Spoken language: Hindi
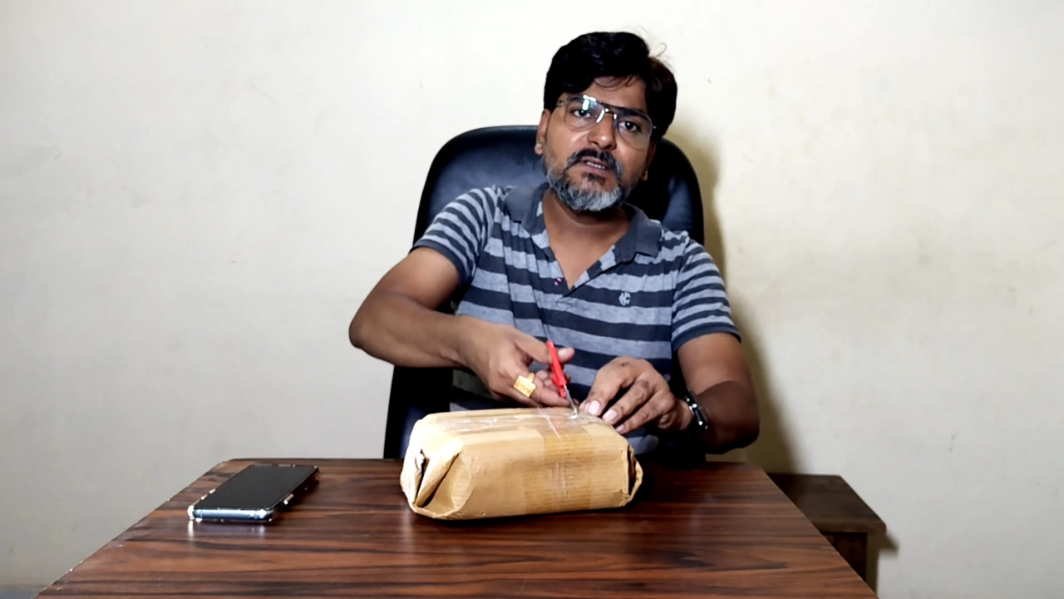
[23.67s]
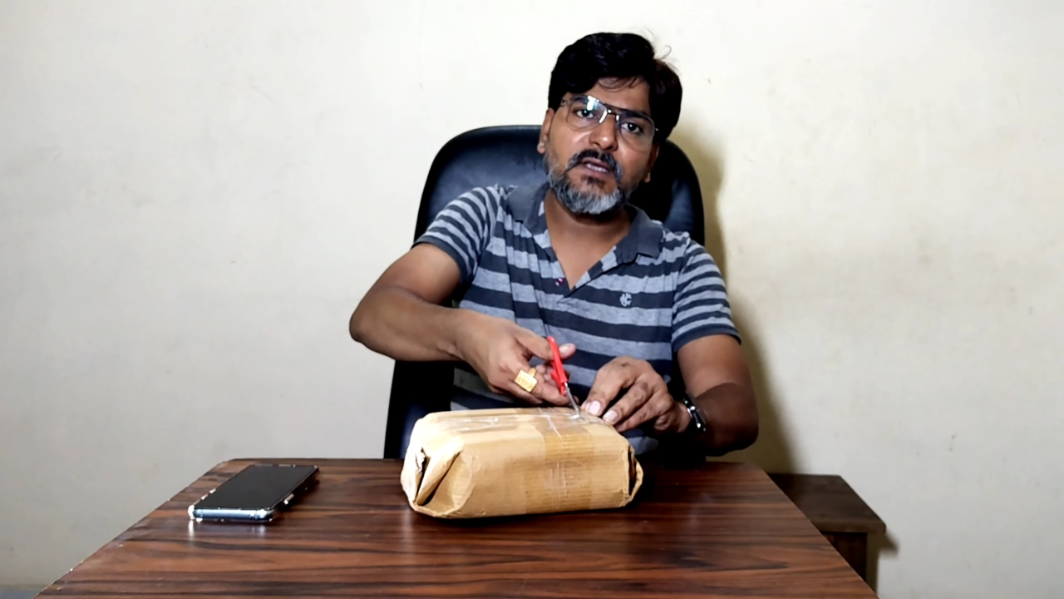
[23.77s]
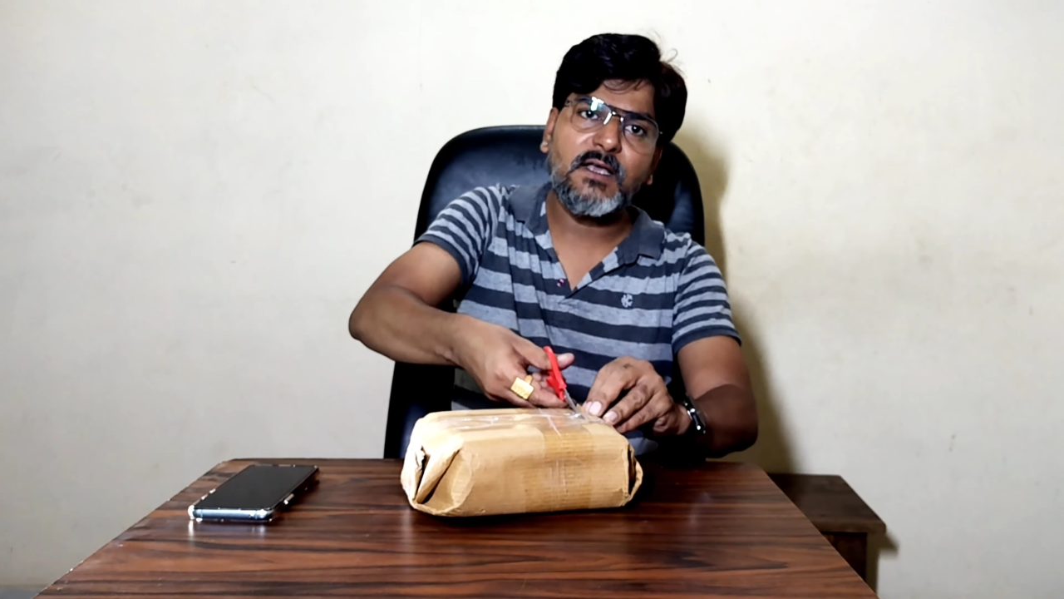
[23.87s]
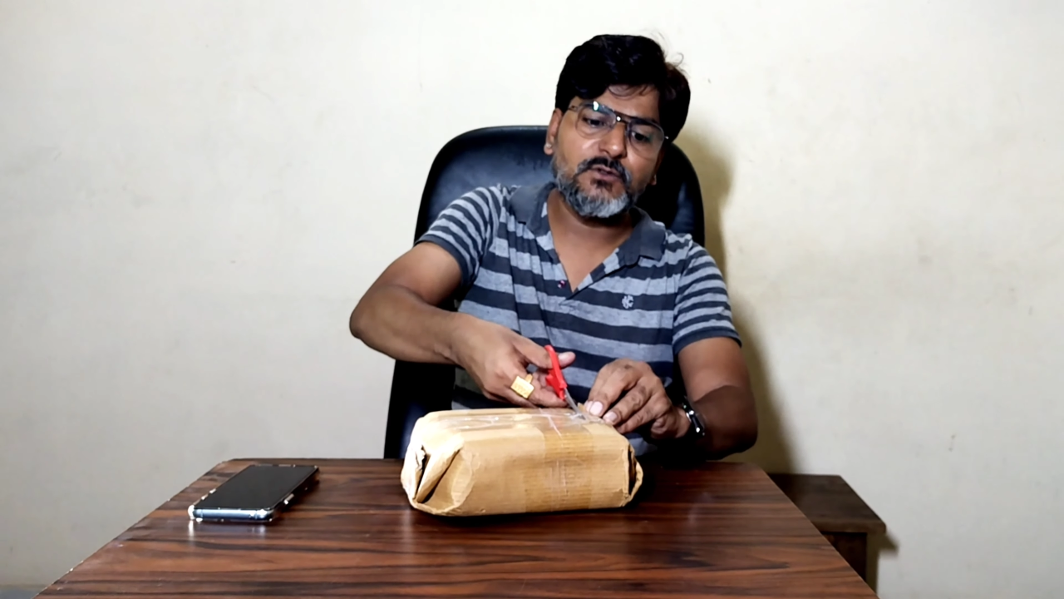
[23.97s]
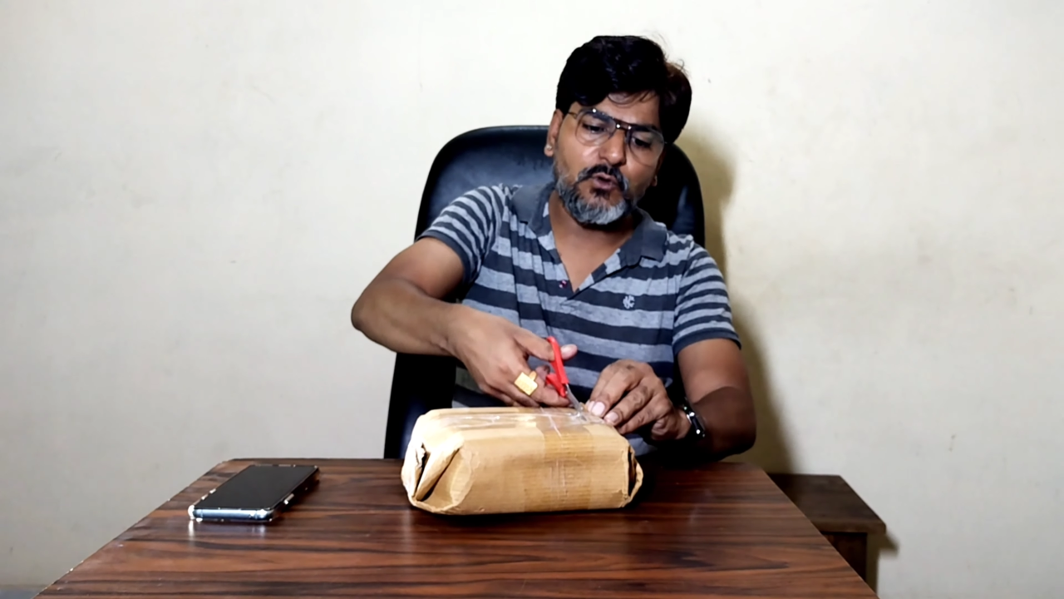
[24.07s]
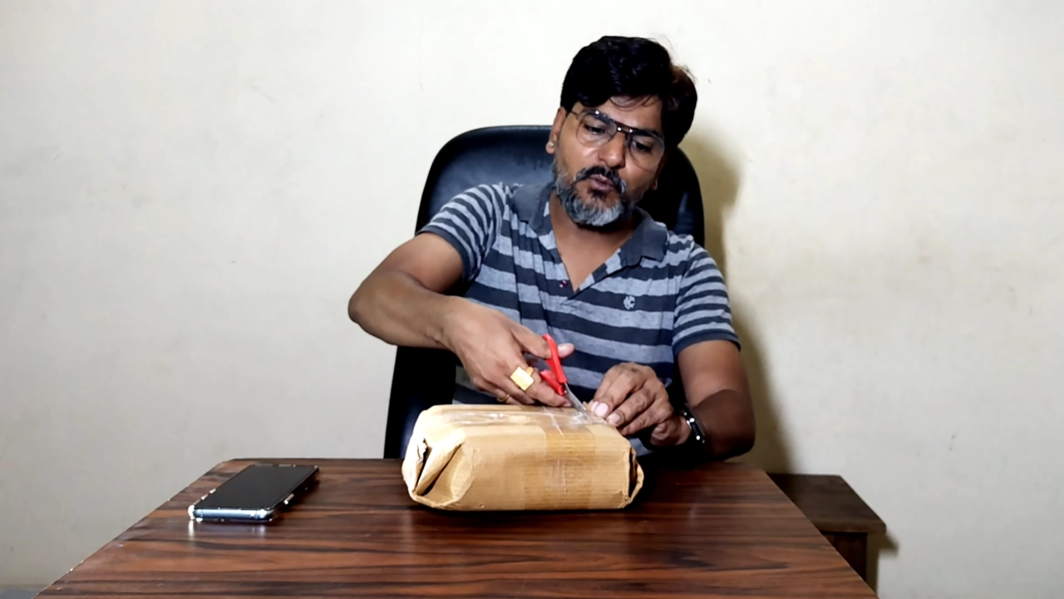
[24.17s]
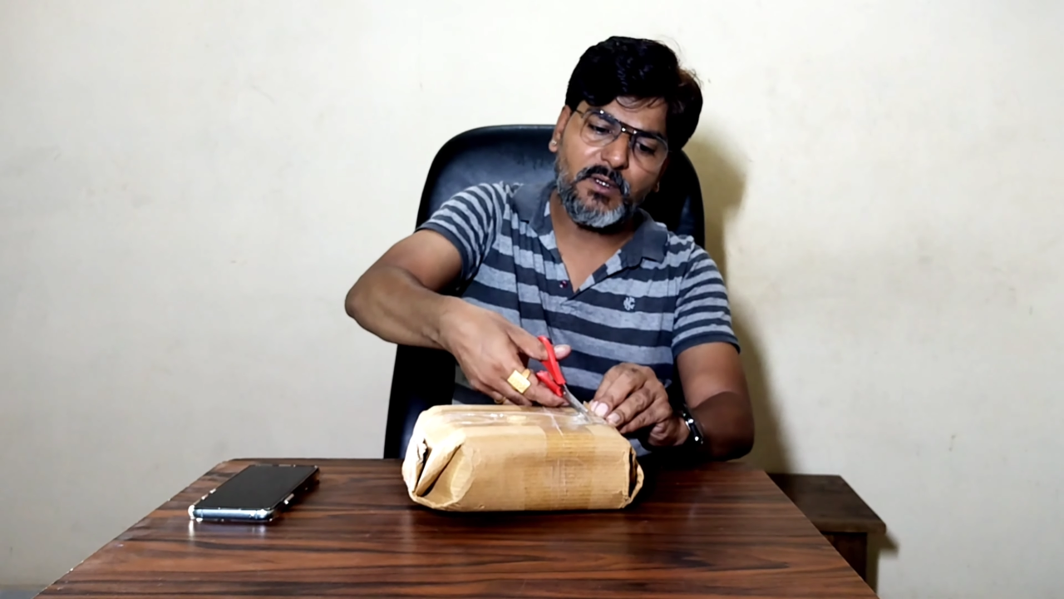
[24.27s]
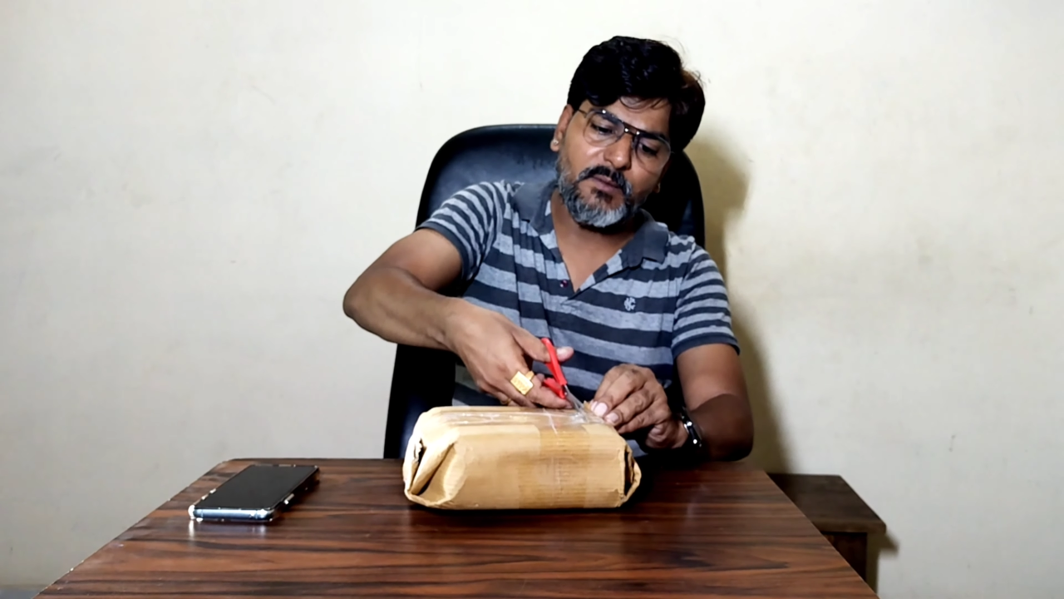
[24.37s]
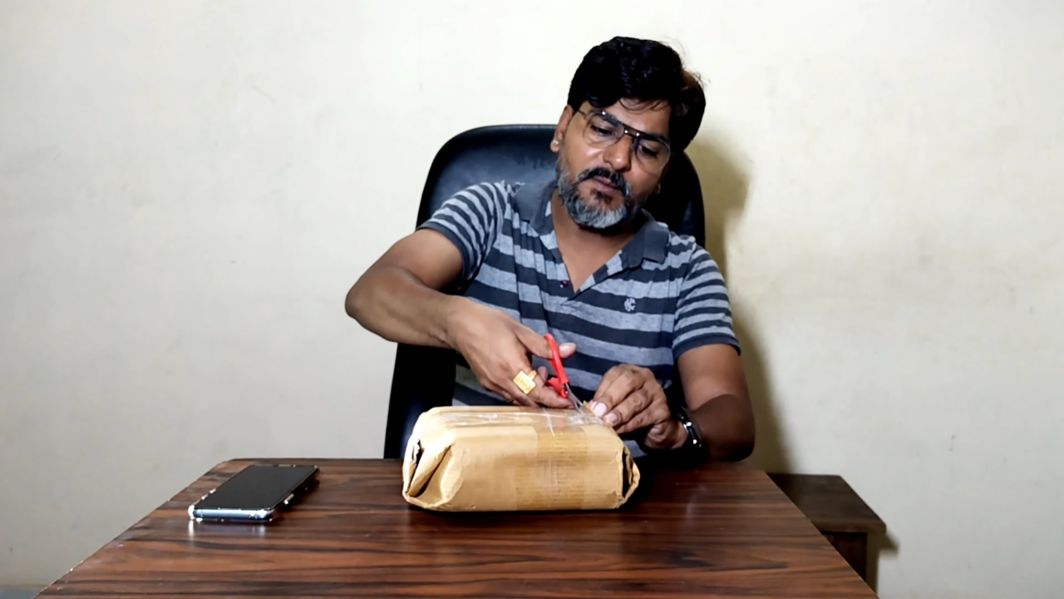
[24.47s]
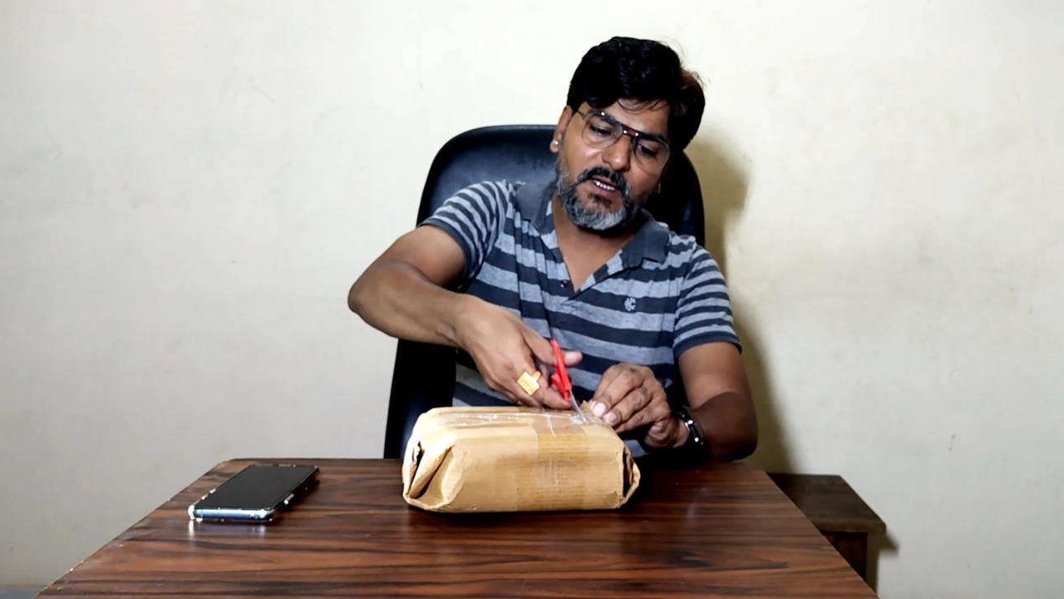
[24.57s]
सात सौ
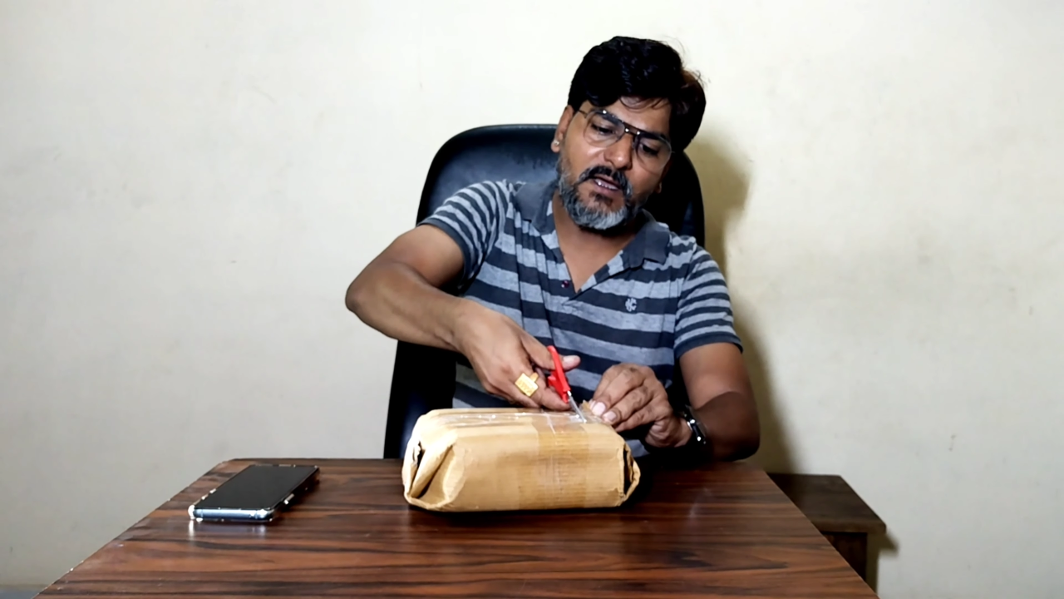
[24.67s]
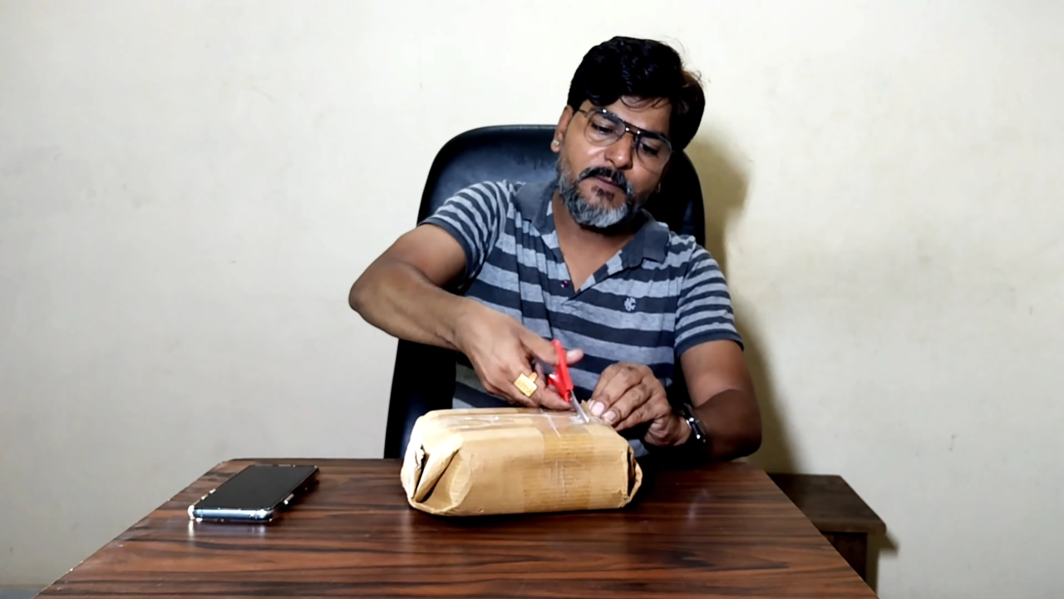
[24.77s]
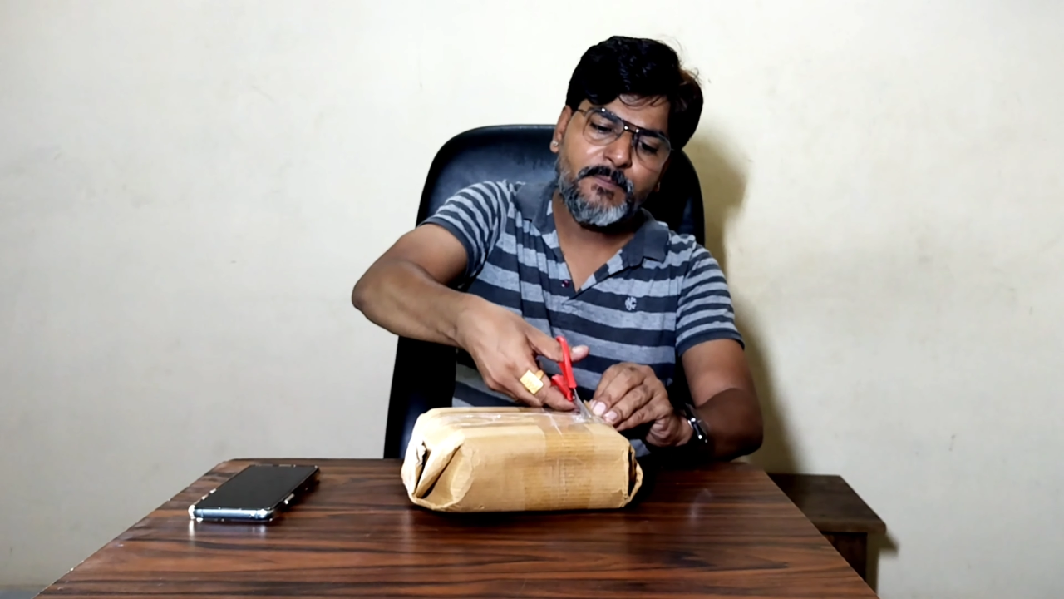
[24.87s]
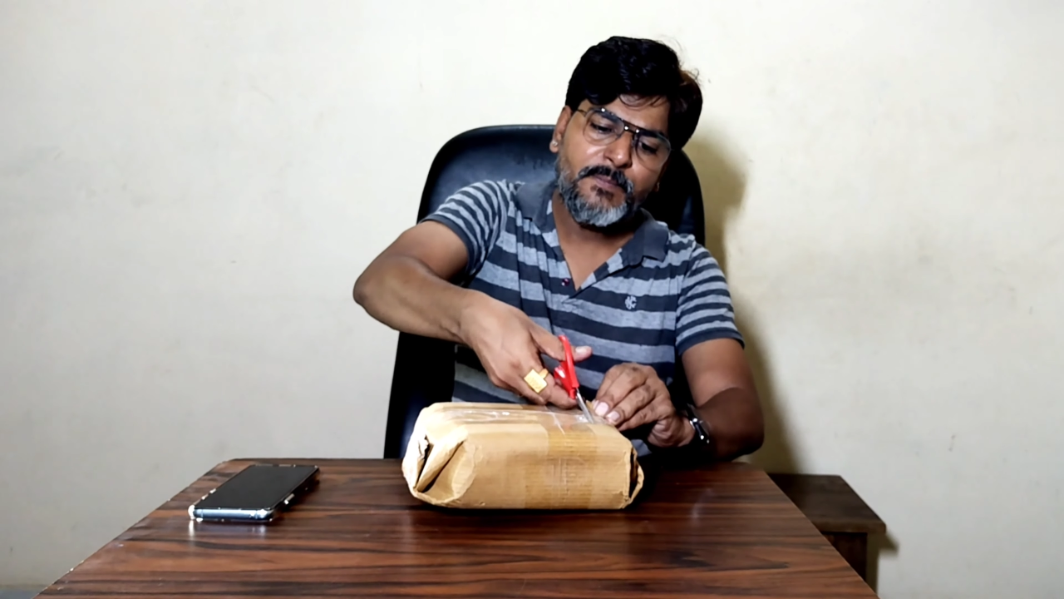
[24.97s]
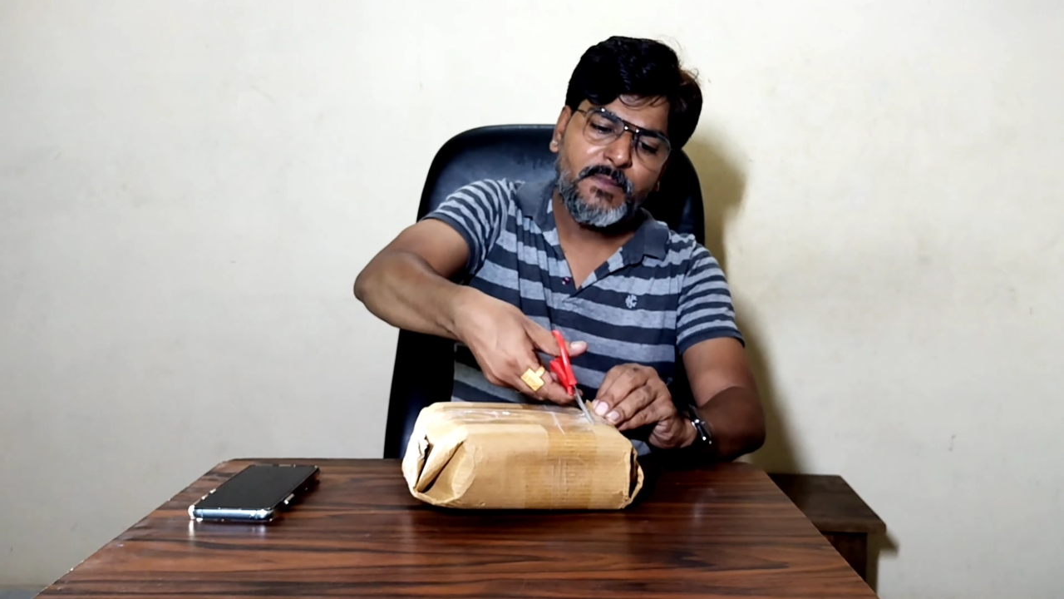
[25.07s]
रुपये में मिला है